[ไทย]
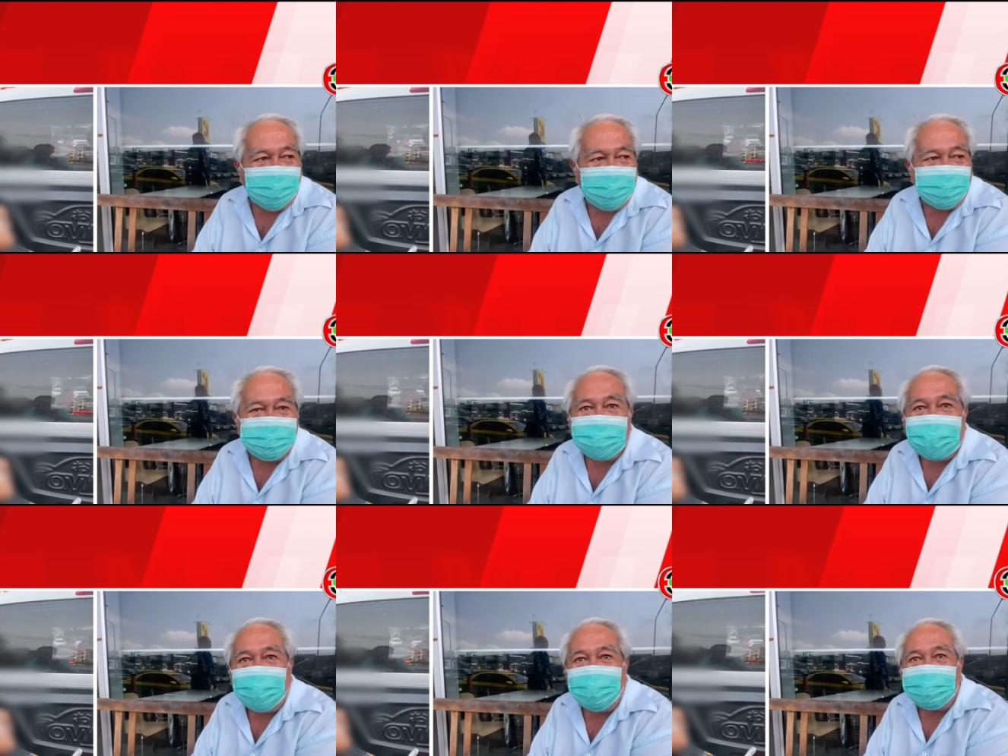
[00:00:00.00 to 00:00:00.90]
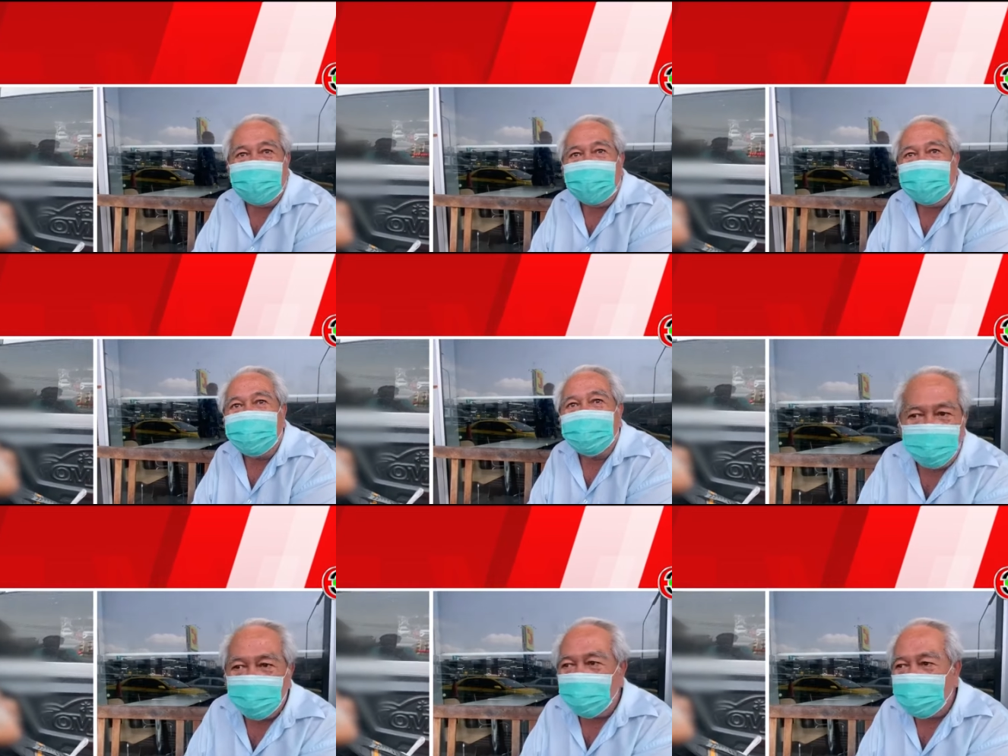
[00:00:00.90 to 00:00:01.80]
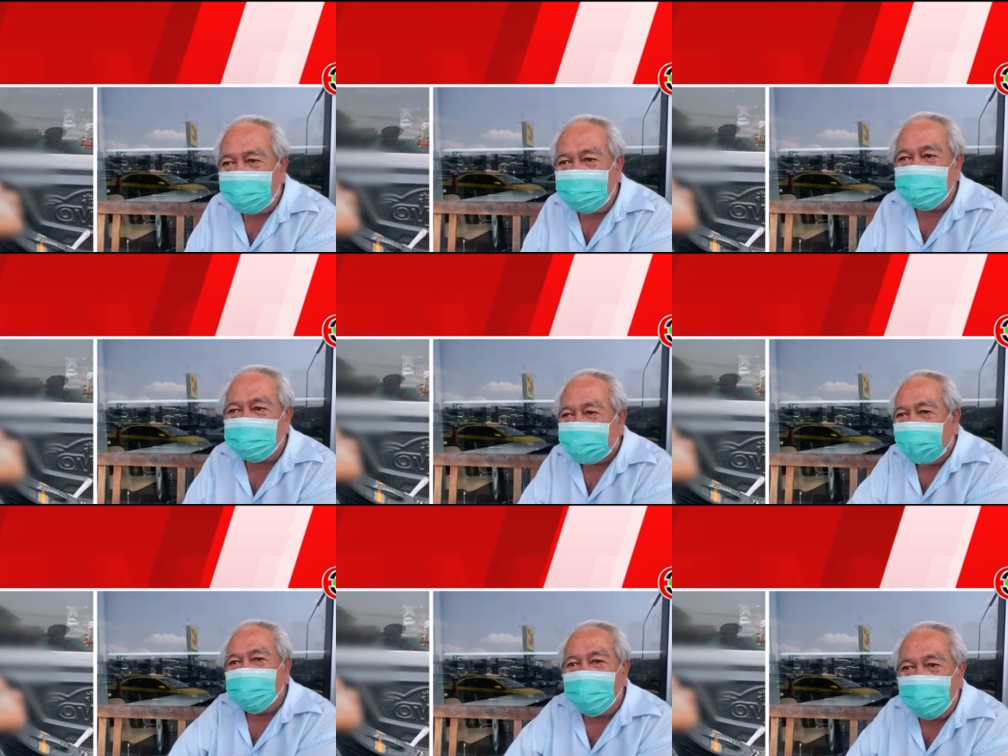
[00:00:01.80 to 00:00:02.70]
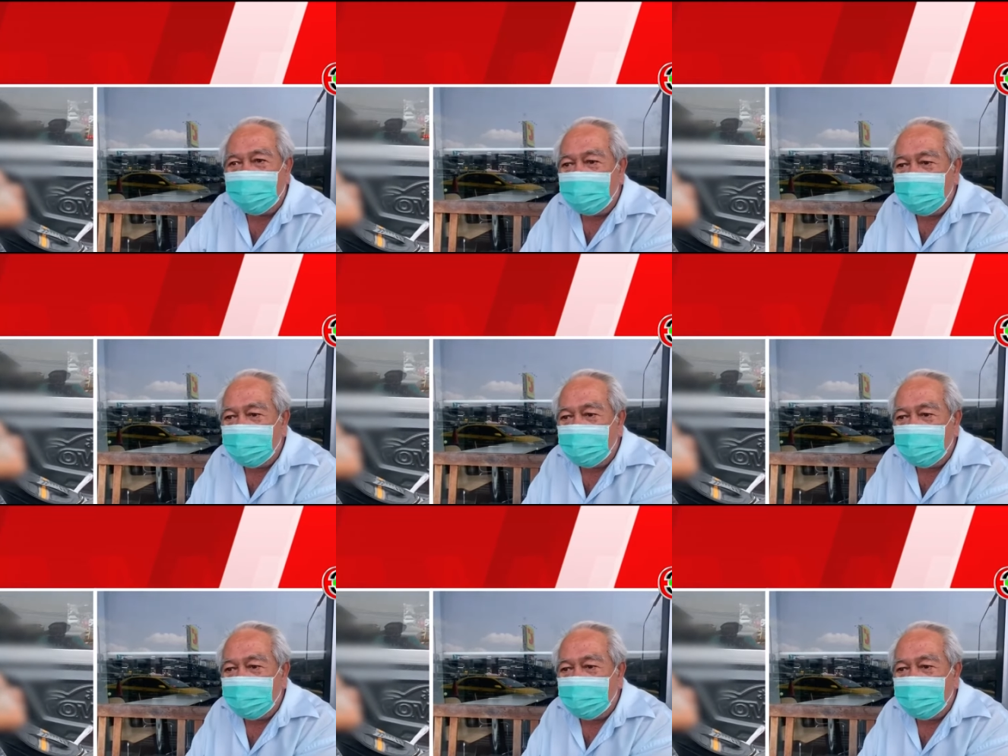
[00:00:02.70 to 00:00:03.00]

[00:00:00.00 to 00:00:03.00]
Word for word: ว่ามันบ้ามันบ้าแล้วก็โวยวายแล้วมาถามผมว่า